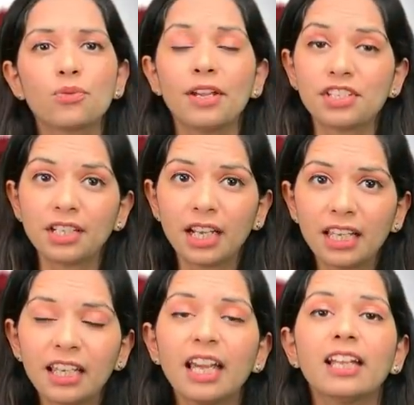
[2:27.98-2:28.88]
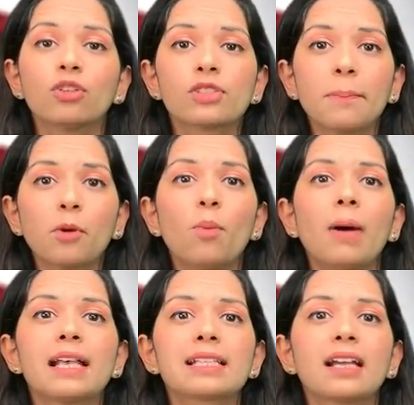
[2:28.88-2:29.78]
सिचुएशन नहीं है तो सबको
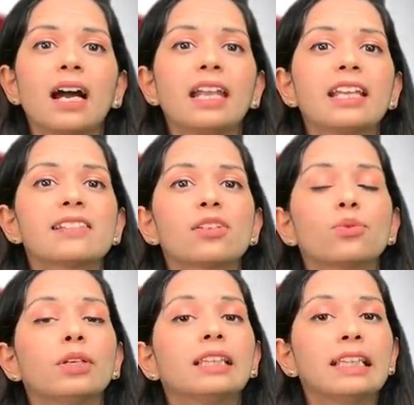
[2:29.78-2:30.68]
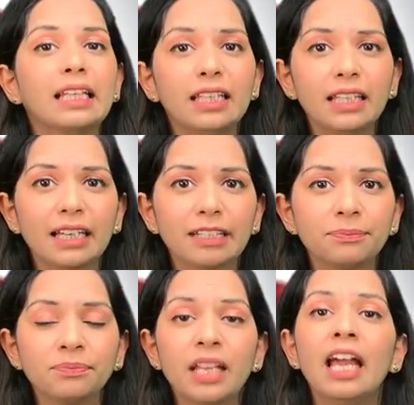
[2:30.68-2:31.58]
मास्क लगाने की ज़रूरत नहीं है
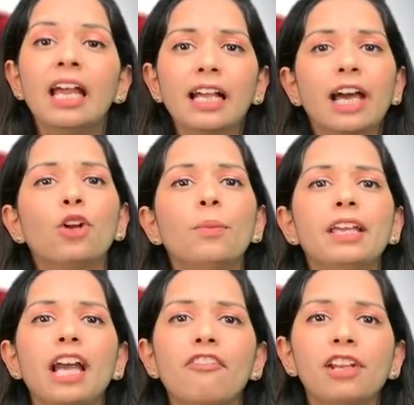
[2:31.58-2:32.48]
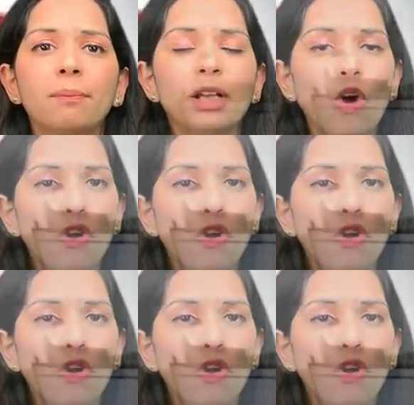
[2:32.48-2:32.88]
घरों में या फिर अपने